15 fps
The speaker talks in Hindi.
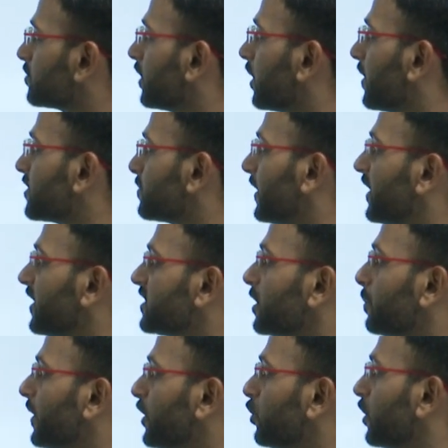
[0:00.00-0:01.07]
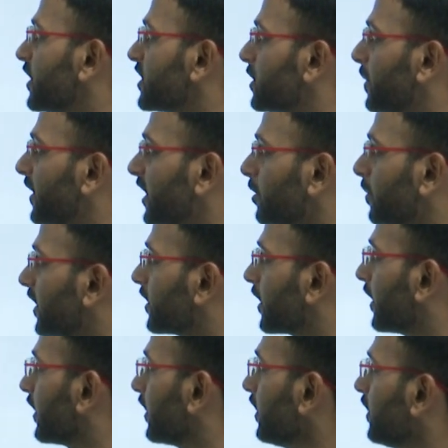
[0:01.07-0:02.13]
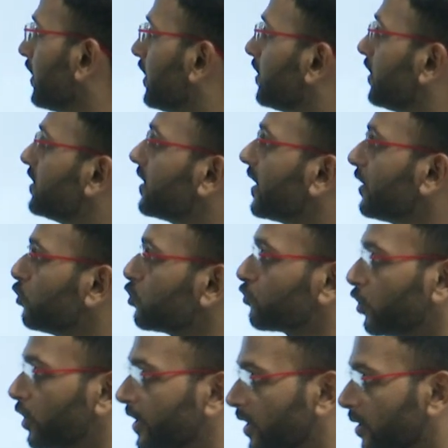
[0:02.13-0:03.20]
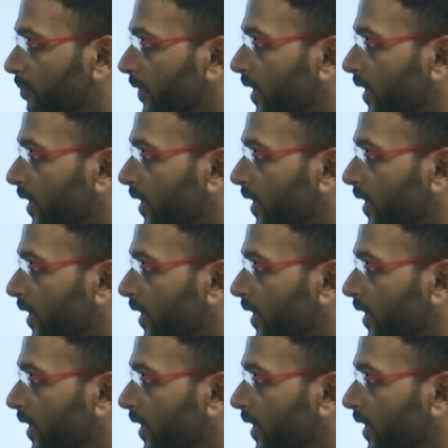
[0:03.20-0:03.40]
जिसमें हम एस पी टी सी पी टी और डी सी पी टी की बात करेंगे दीज आर यूजफुल है